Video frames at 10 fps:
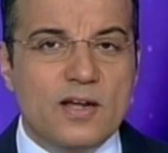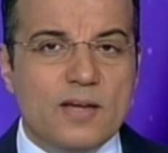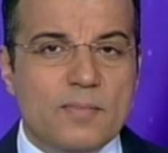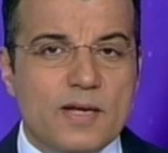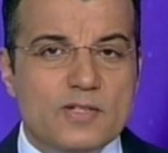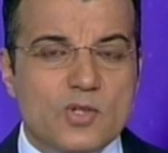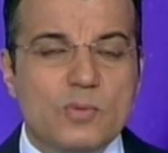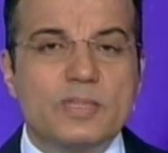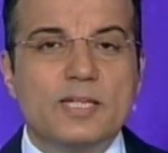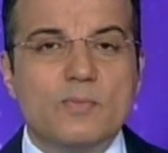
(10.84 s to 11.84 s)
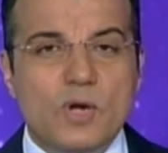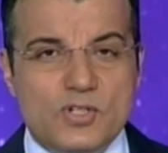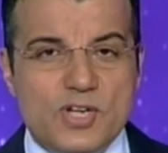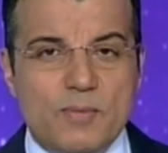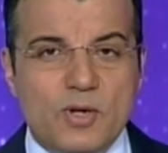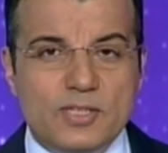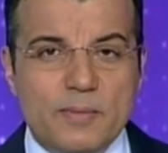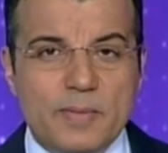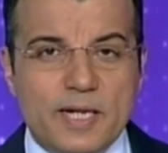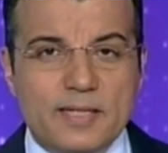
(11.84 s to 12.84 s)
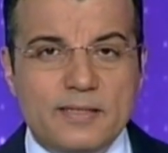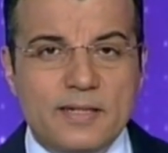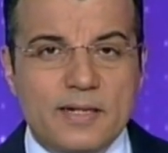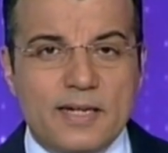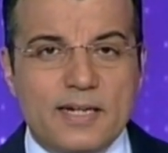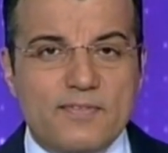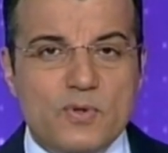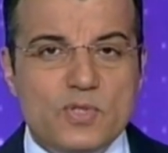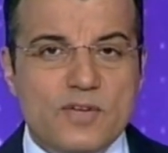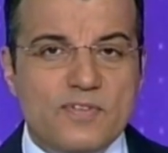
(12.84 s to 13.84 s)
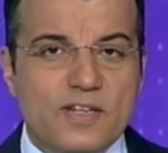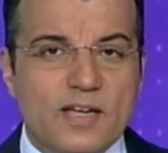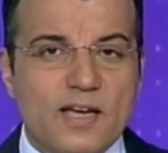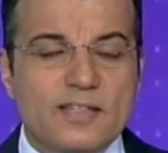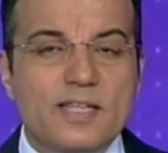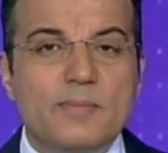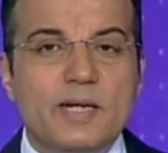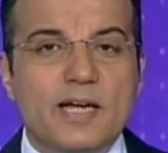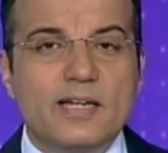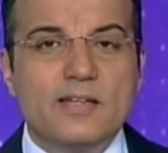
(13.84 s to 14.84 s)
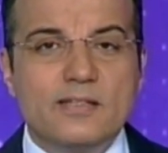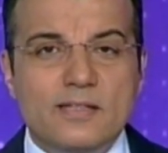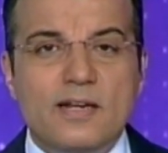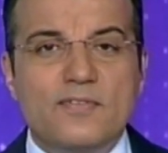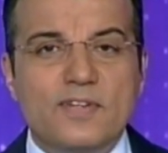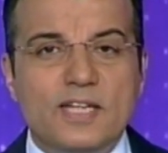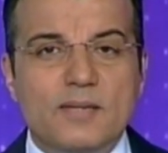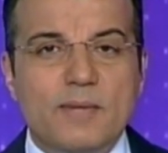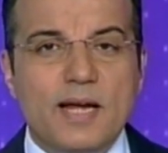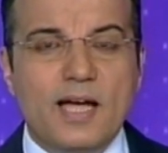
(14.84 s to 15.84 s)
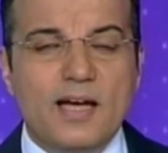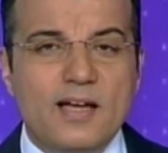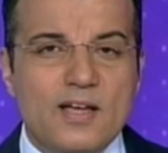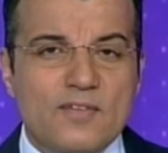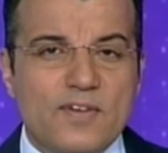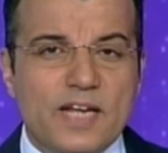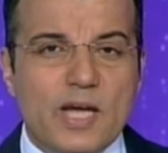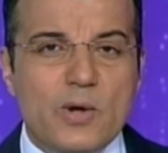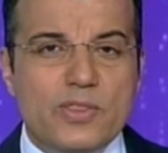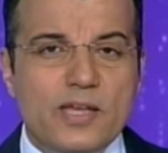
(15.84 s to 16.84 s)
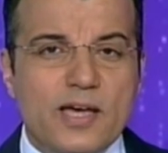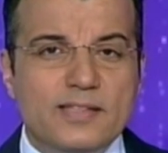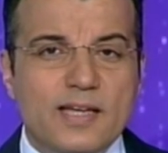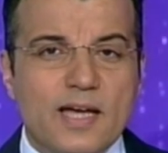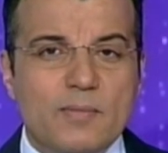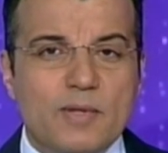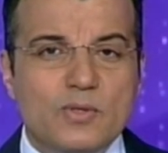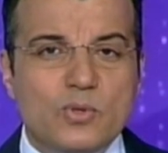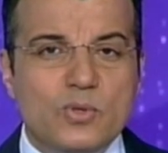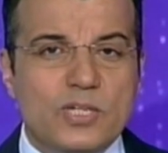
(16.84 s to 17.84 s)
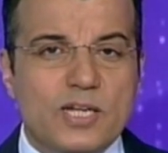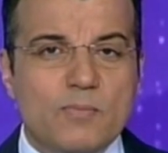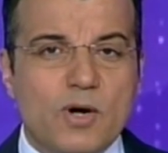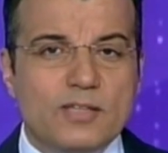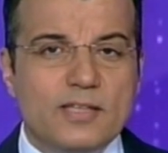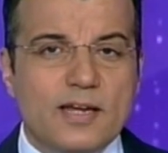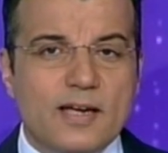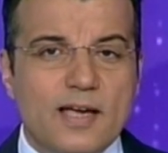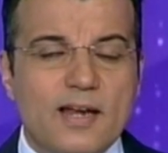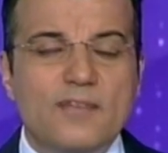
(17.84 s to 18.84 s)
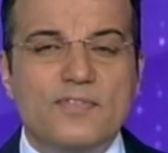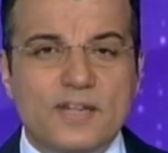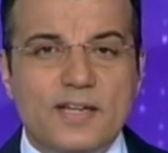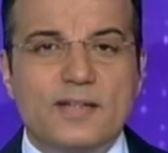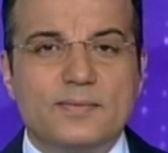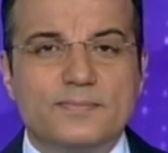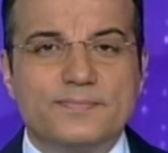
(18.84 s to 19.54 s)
رغم صعوبة المواجهة معتبرا أن الفوز في لقاء الدربي الأخير ضد الأفريقي منح فريقه الثقة قبل دخوله المعترك الأفريقي